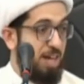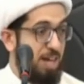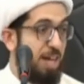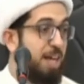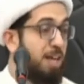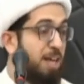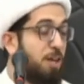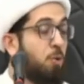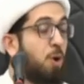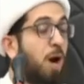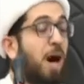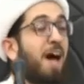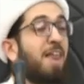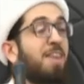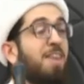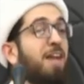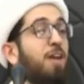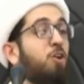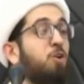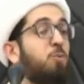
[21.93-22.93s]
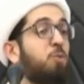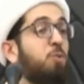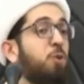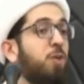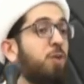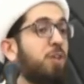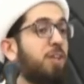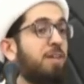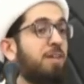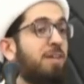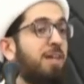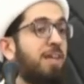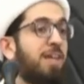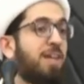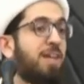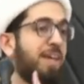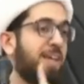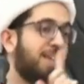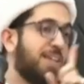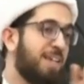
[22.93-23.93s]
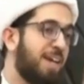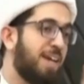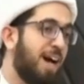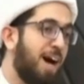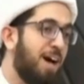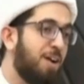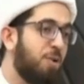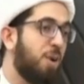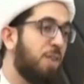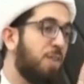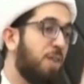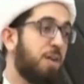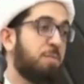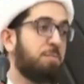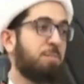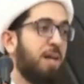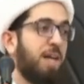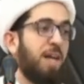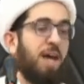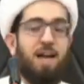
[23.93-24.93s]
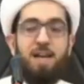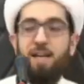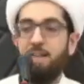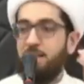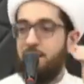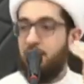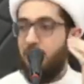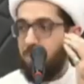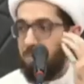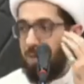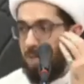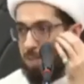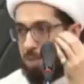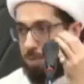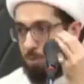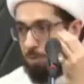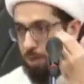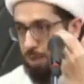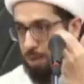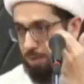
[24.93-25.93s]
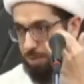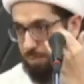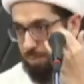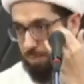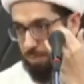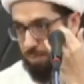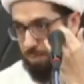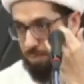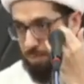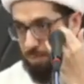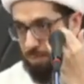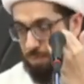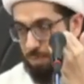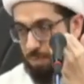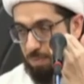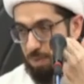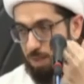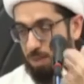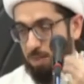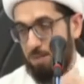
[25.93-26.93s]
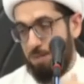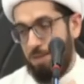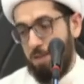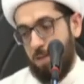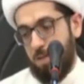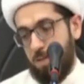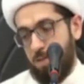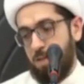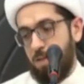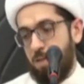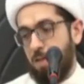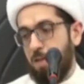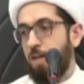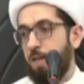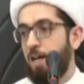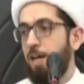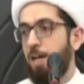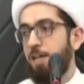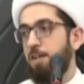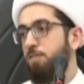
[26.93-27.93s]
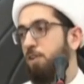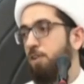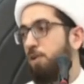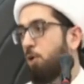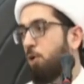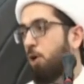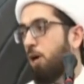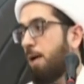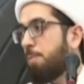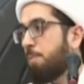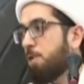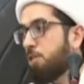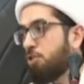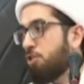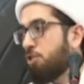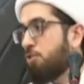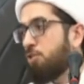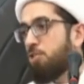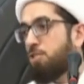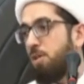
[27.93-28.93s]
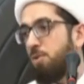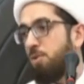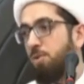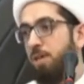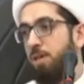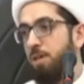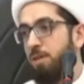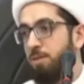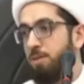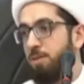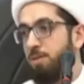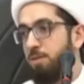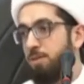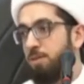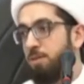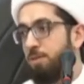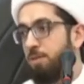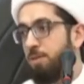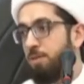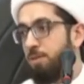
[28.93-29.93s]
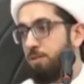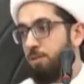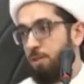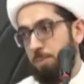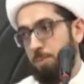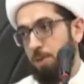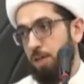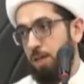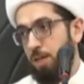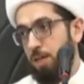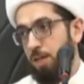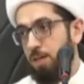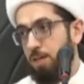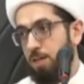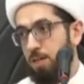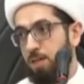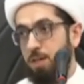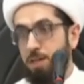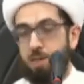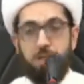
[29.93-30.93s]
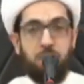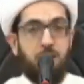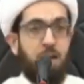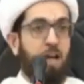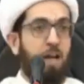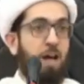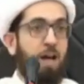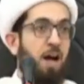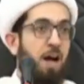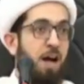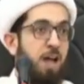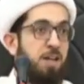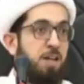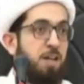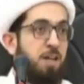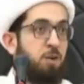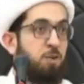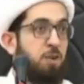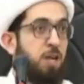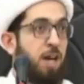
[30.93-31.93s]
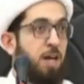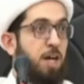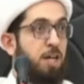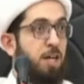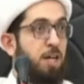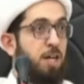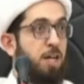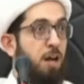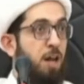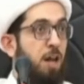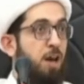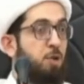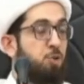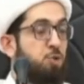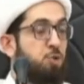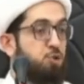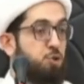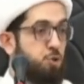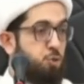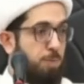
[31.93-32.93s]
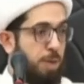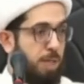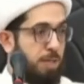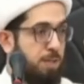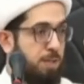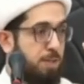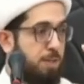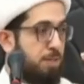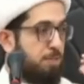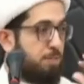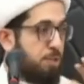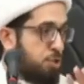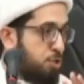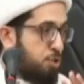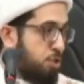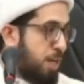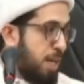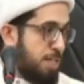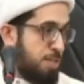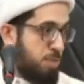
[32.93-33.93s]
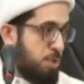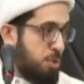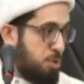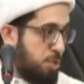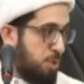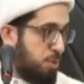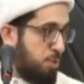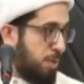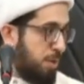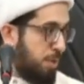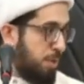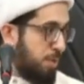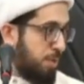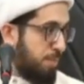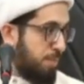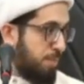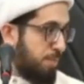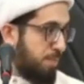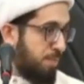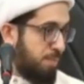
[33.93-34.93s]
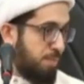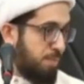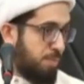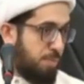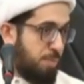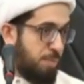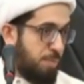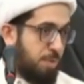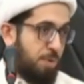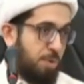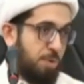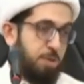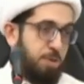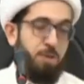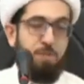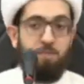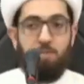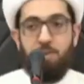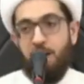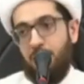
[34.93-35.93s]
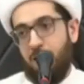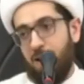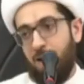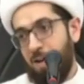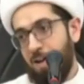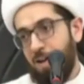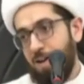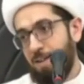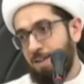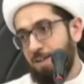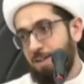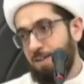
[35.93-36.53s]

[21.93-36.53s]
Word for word: استغلوا هذا الغموض لإنكار وضرب العقيدة المهدوية زين احنا في المقابل شنو نسوي؟ طبيعي نلقى أن هناك نرى هجوما فشنو لازم نسوي دفاع